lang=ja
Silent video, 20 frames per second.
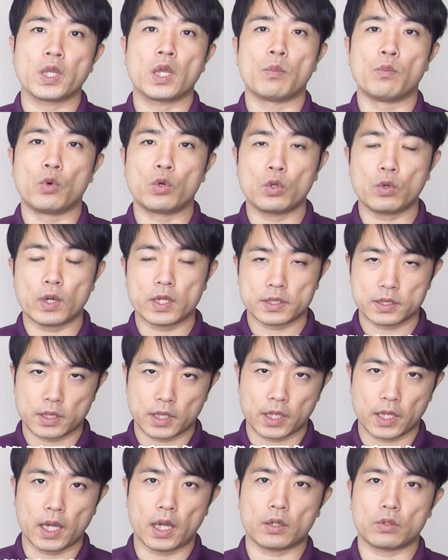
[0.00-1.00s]
物忘
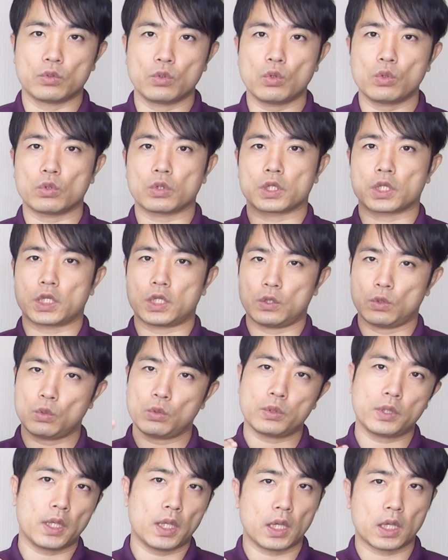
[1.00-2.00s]
れや脳の機
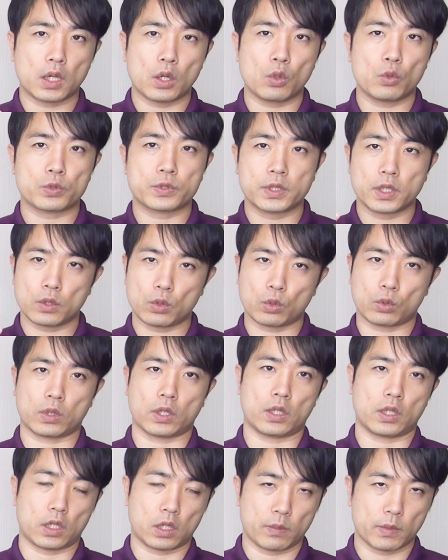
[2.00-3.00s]
能低下を防ぐこと
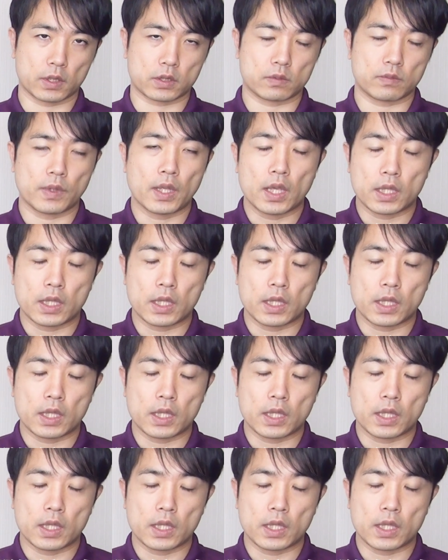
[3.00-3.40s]
ができます。